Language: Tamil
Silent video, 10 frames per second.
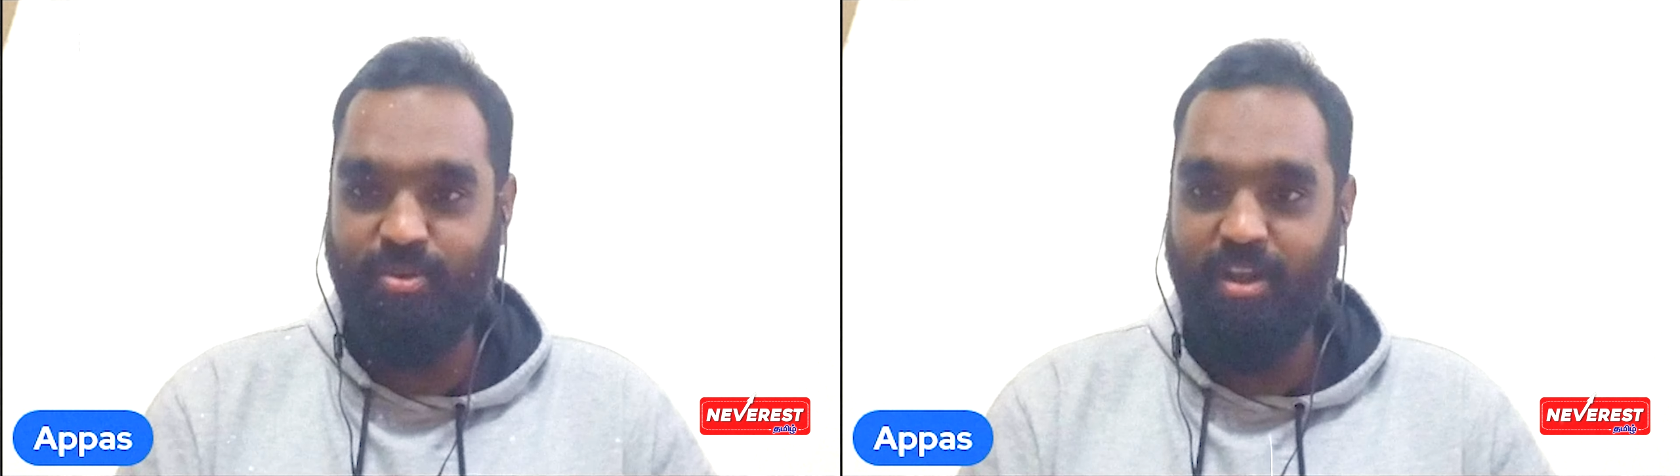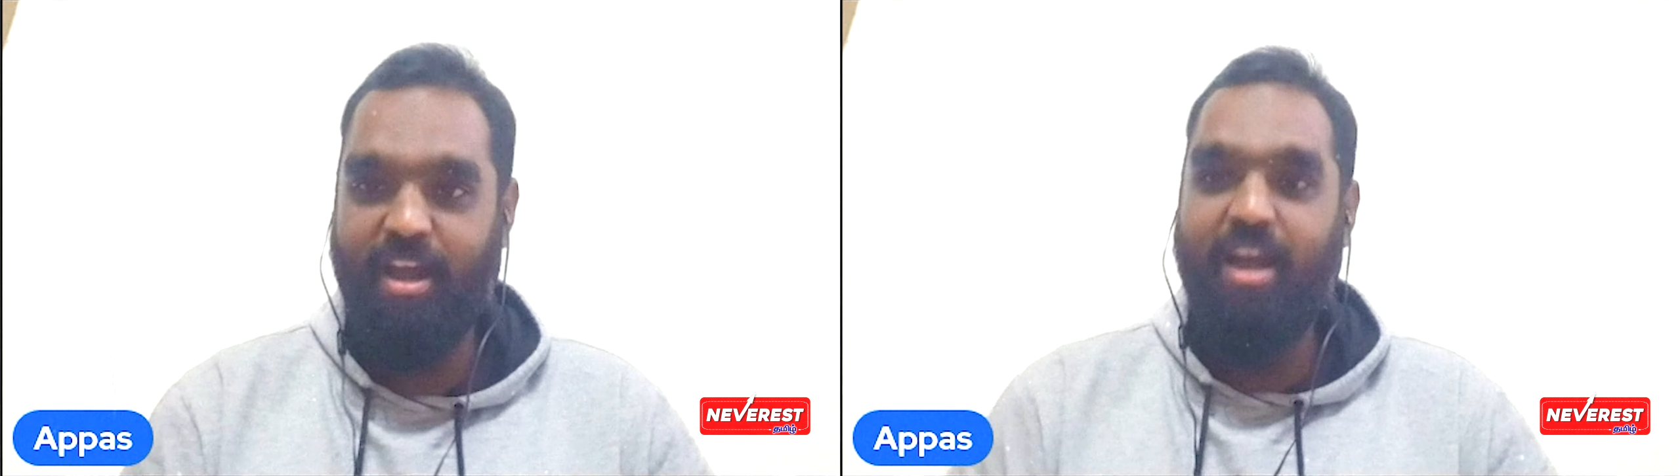
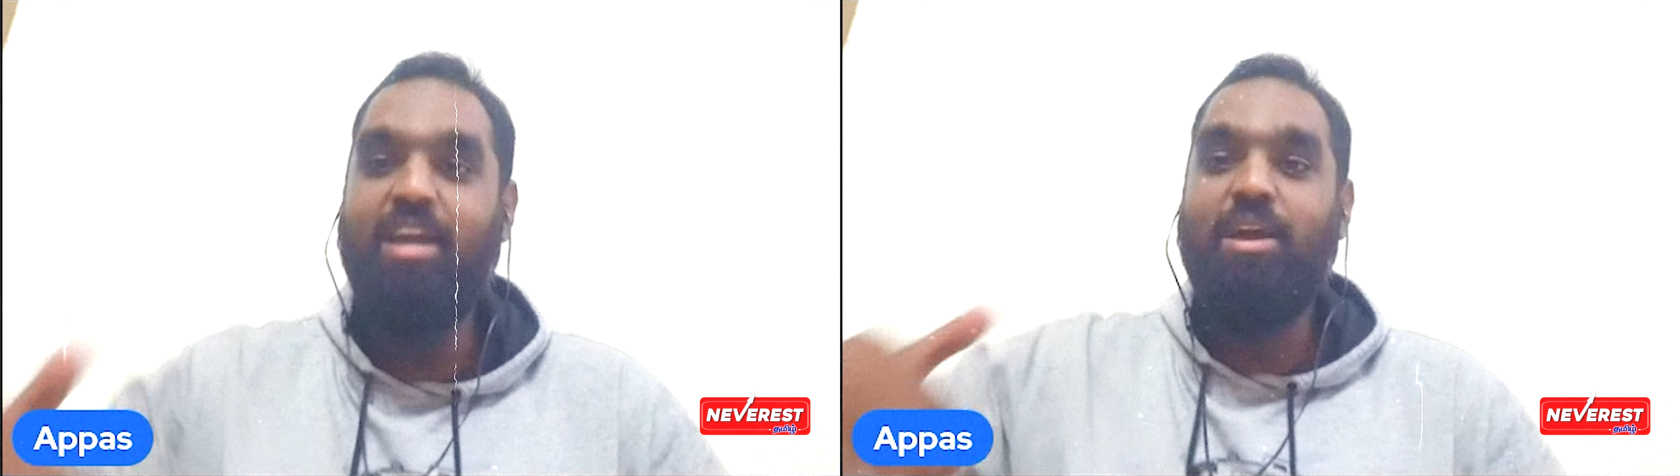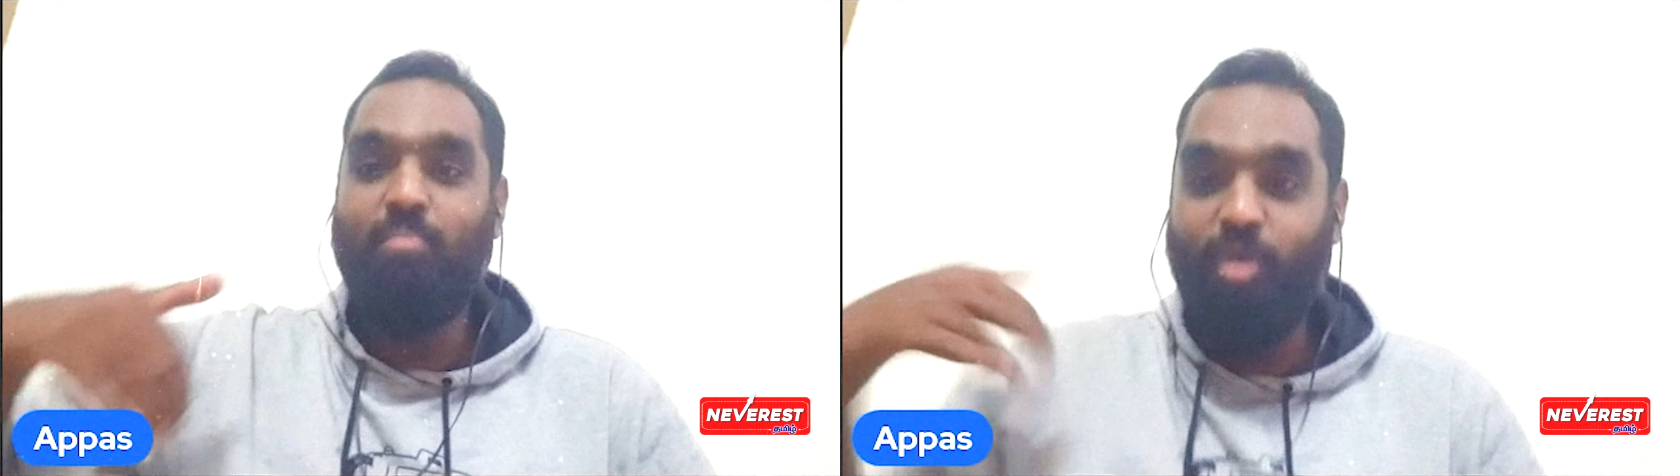சொன்னா
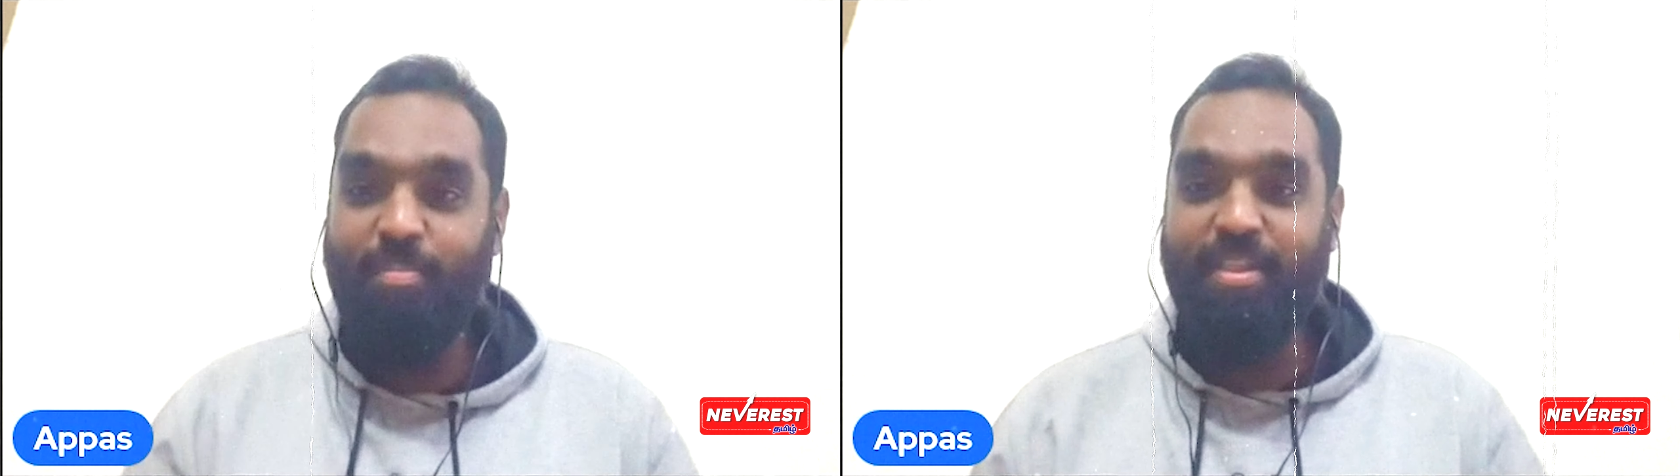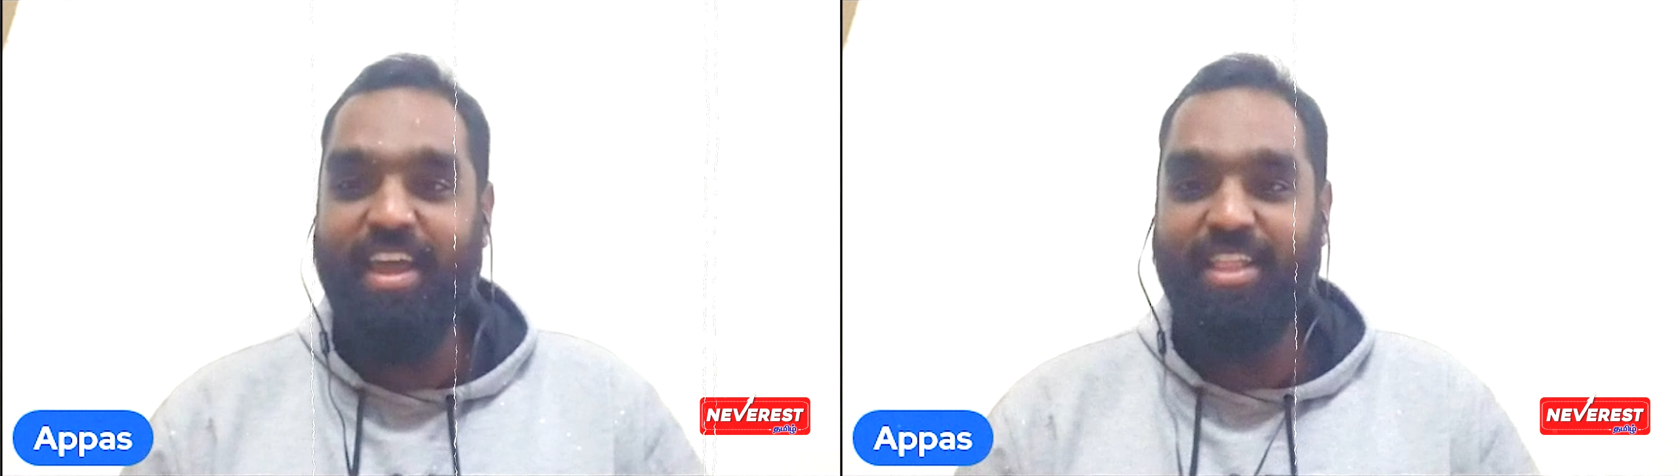
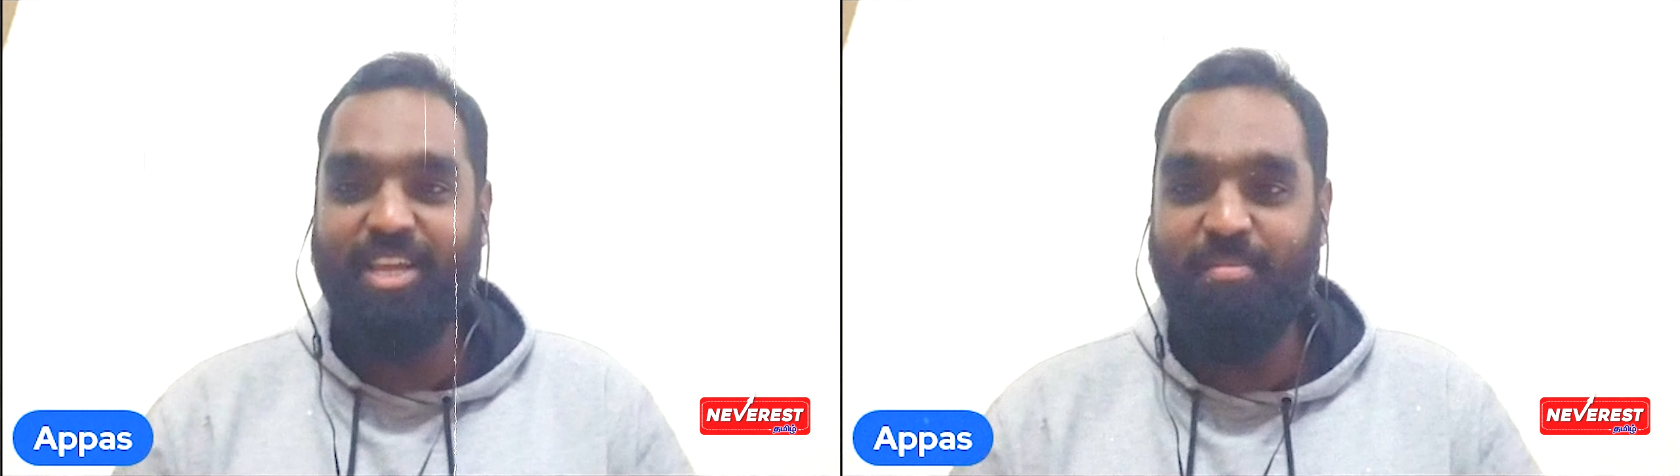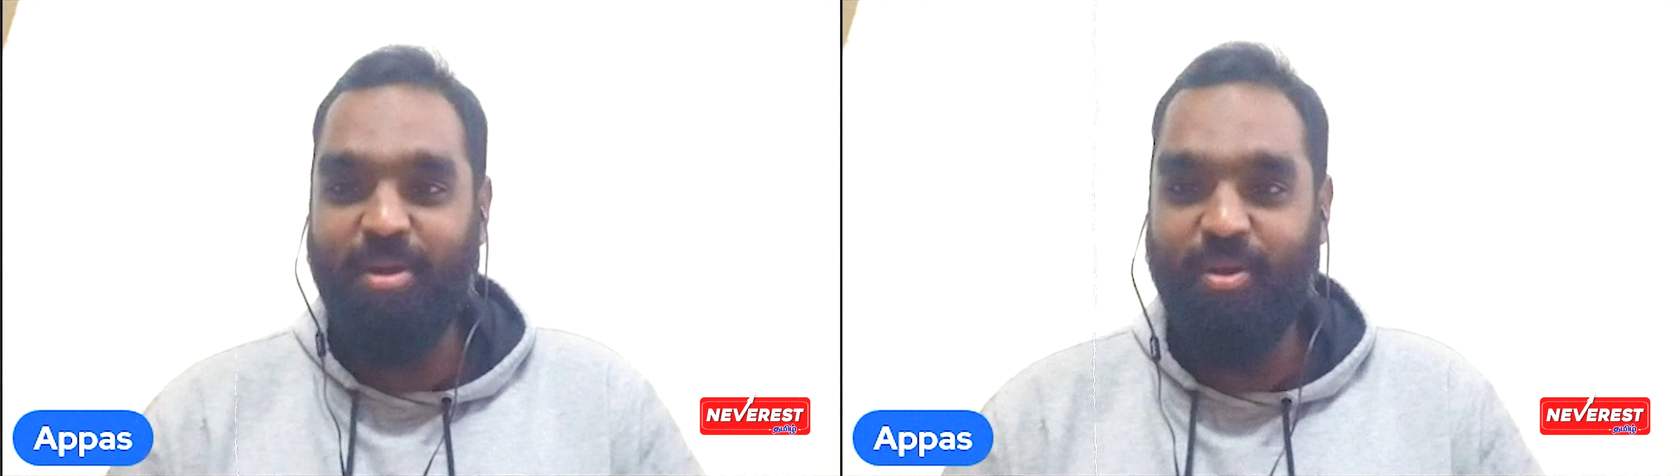முகமதை
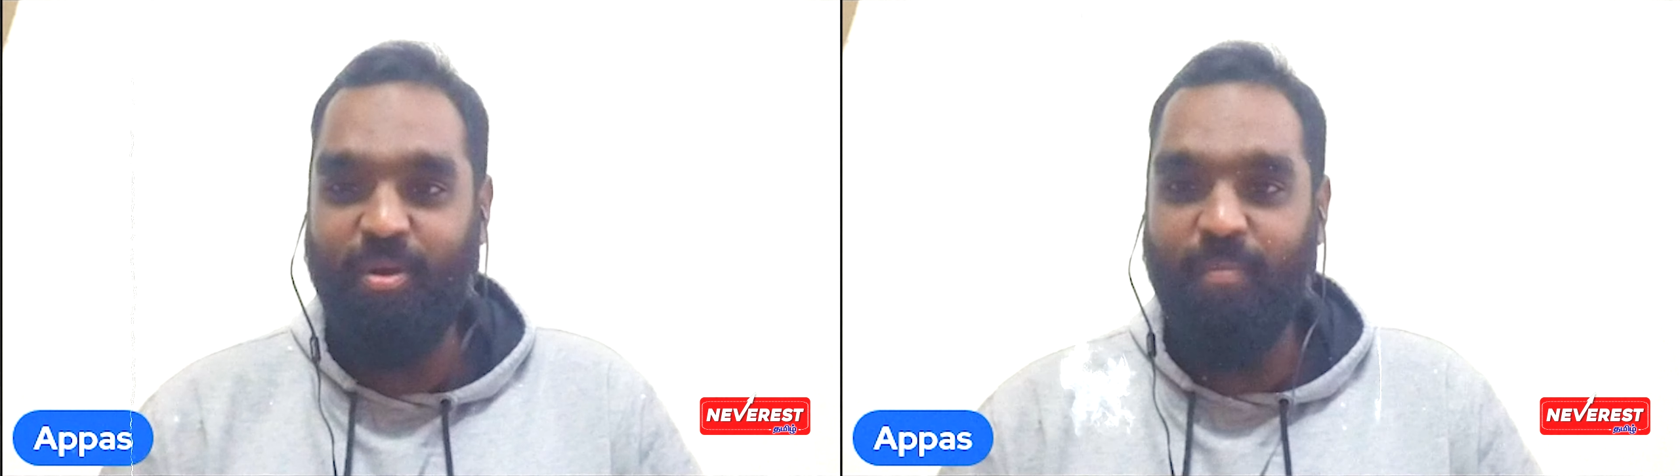ஏத்துக்க மாட்டோம்